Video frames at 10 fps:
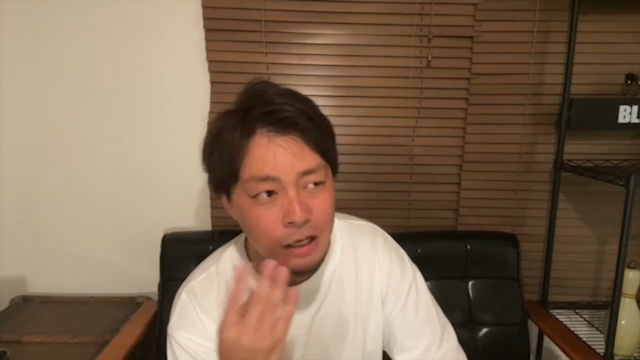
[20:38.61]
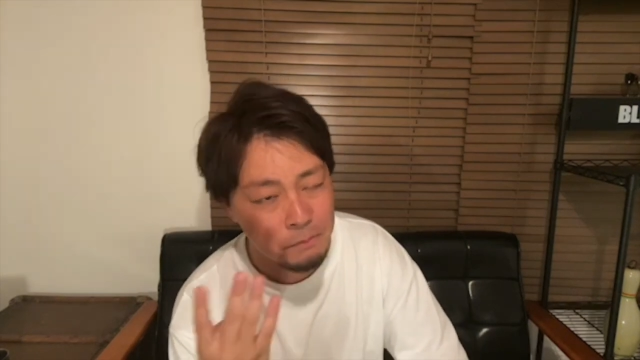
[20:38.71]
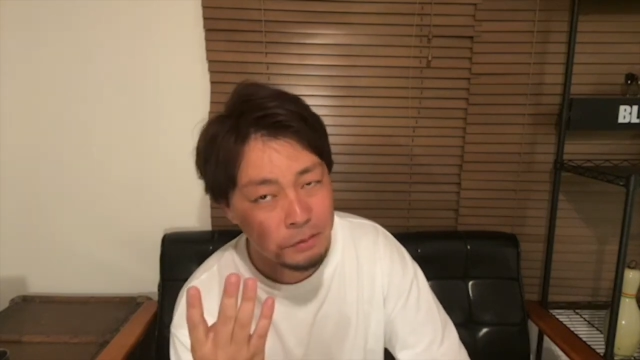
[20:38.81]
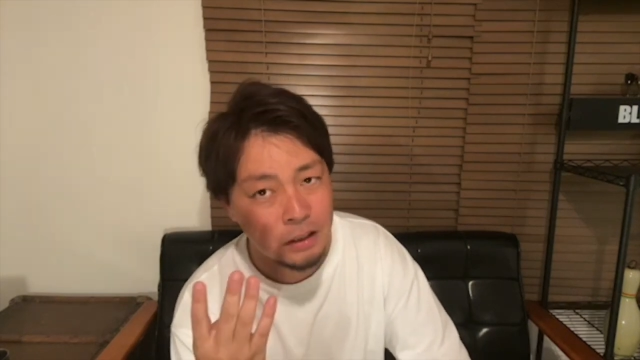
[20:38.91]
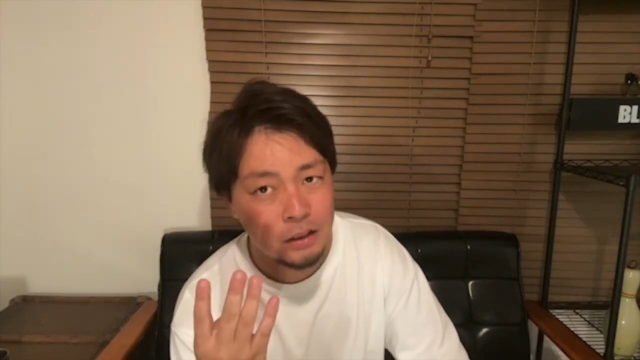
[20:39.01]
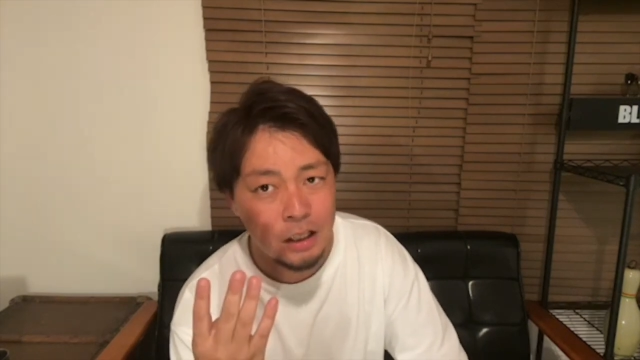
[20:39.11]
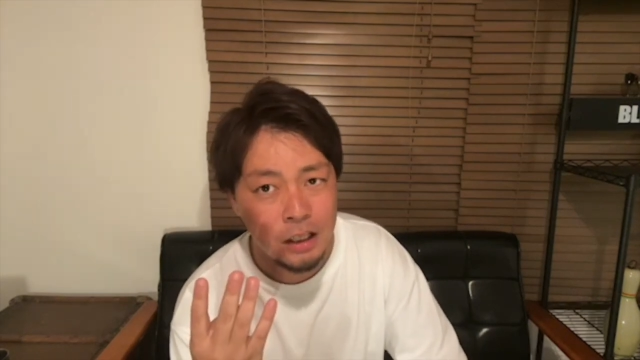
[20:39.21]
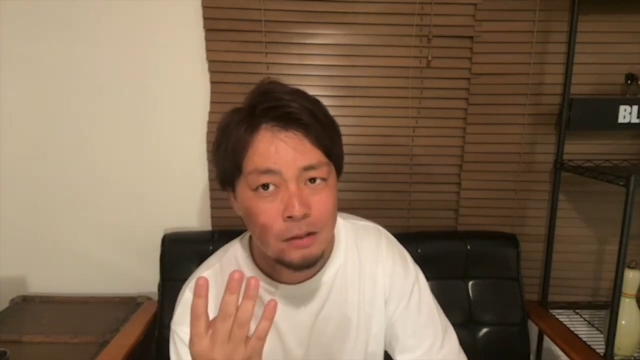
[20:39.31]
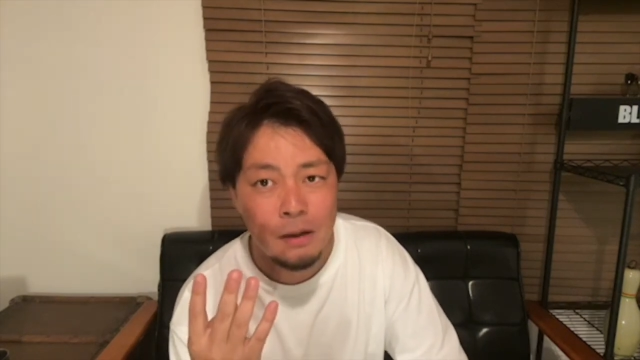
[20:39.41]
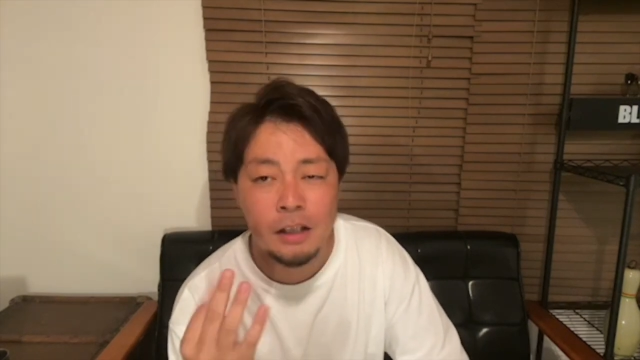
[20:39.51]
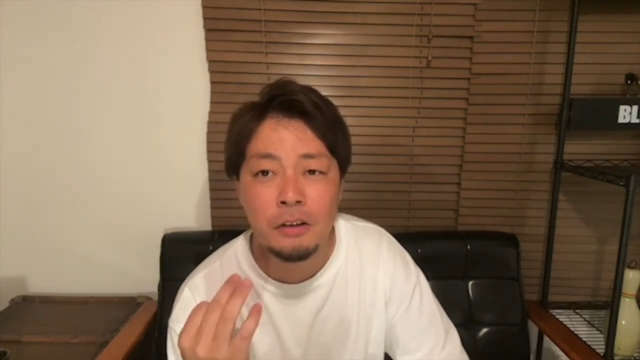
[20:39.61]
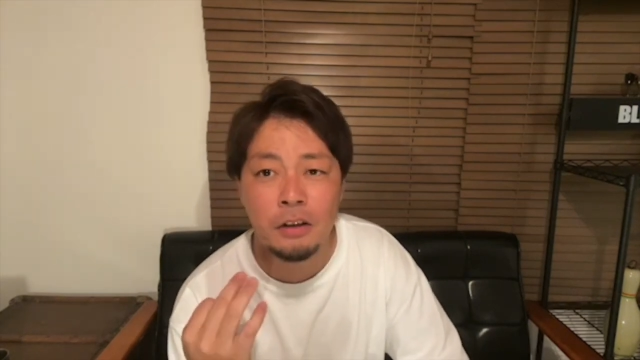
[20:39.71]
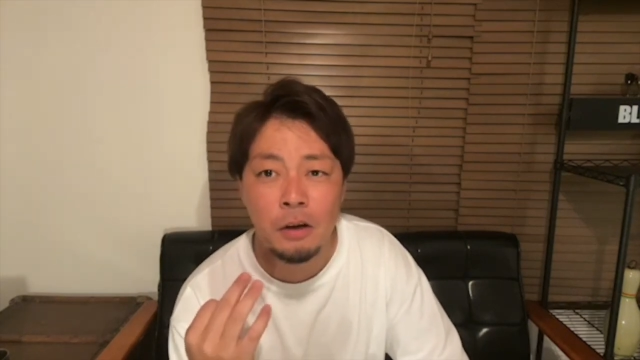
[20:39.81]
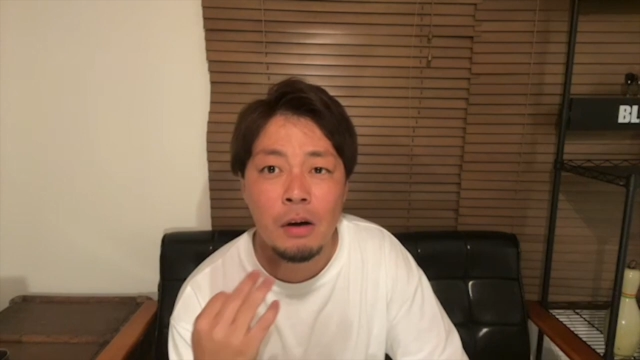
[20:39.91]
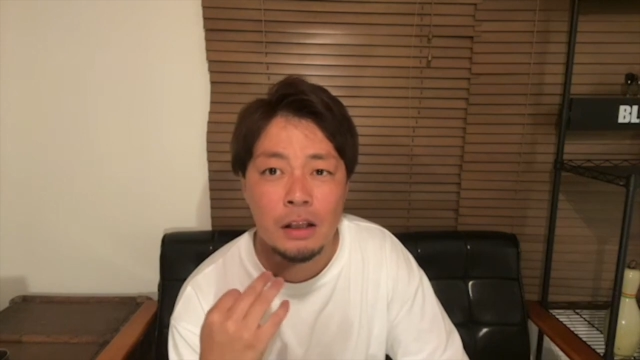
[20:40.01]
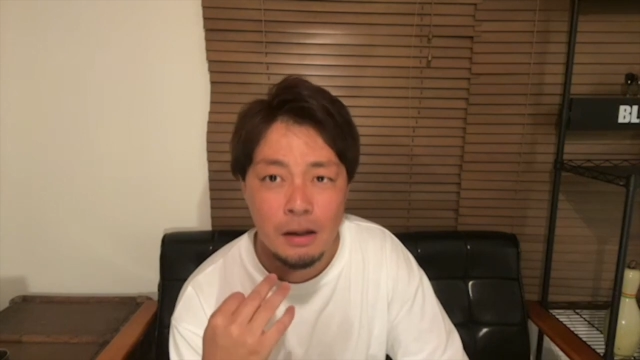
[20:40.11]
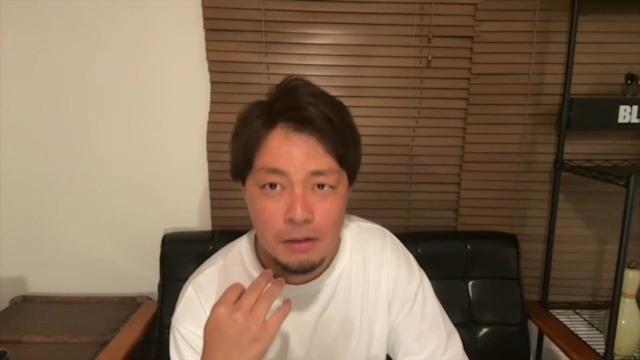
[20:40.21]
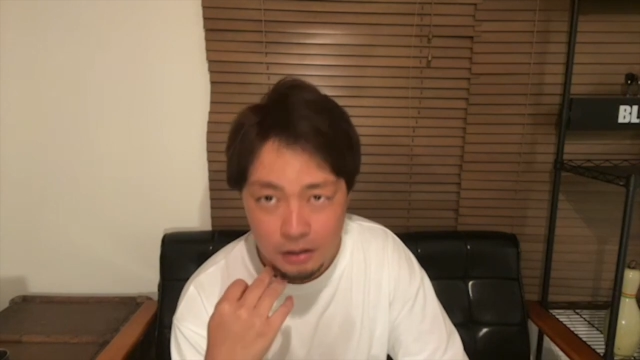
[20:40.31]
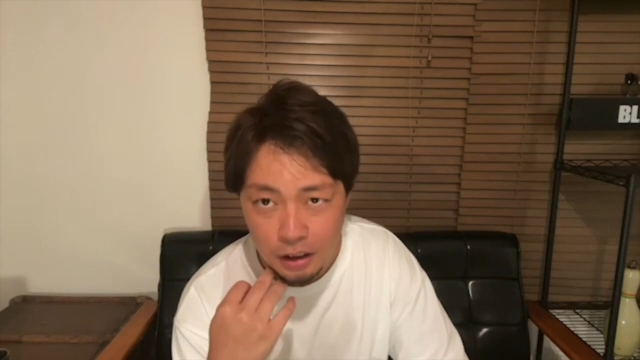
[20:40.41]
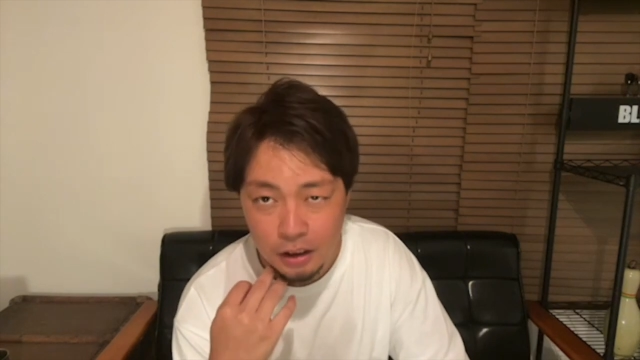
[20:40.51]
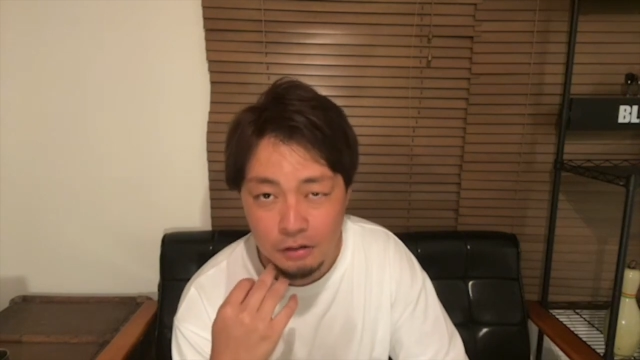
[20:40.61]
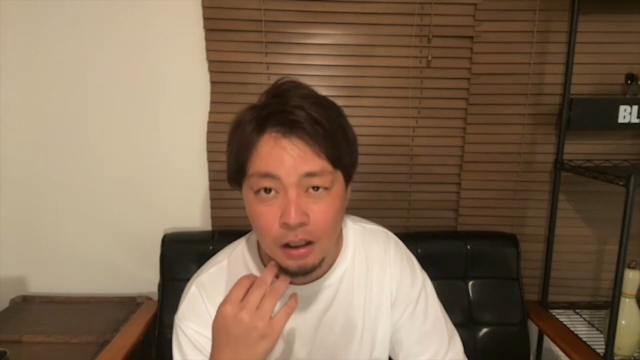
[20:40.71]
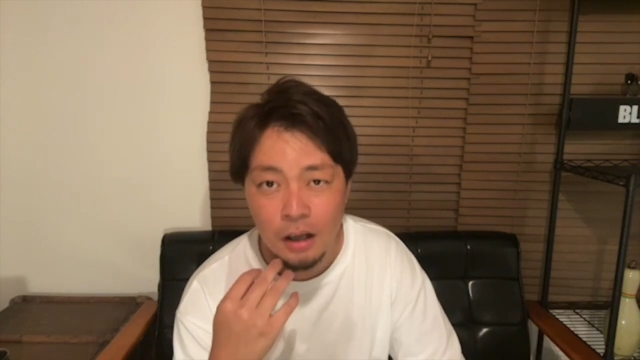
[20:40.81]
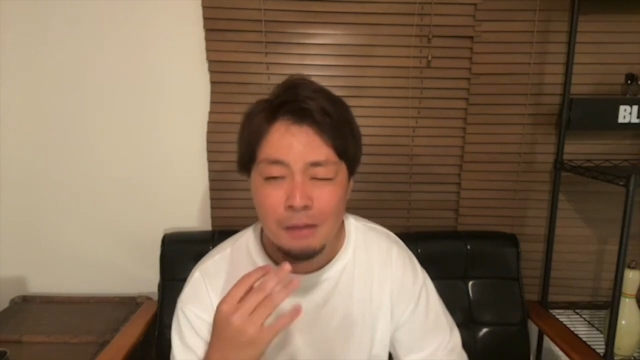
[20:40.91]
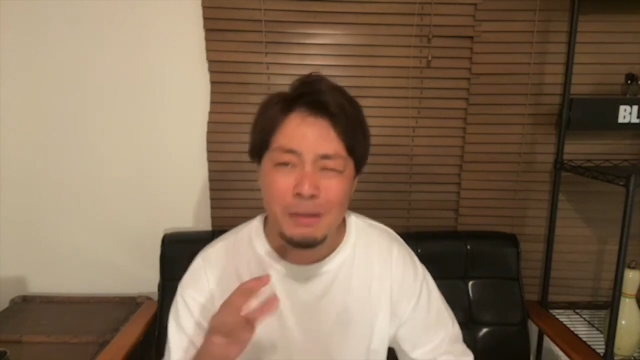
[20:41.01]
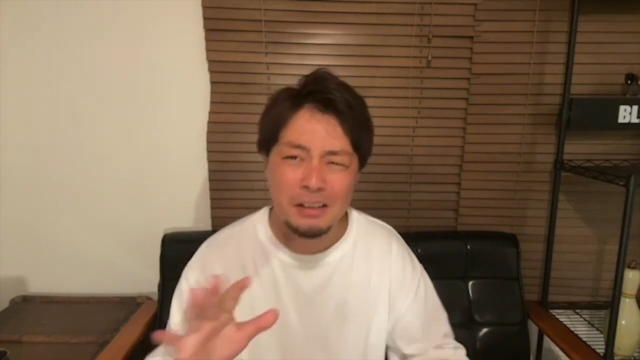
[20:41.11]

キャンプだったり、まあ一人でご飯食べ行ったりだとか、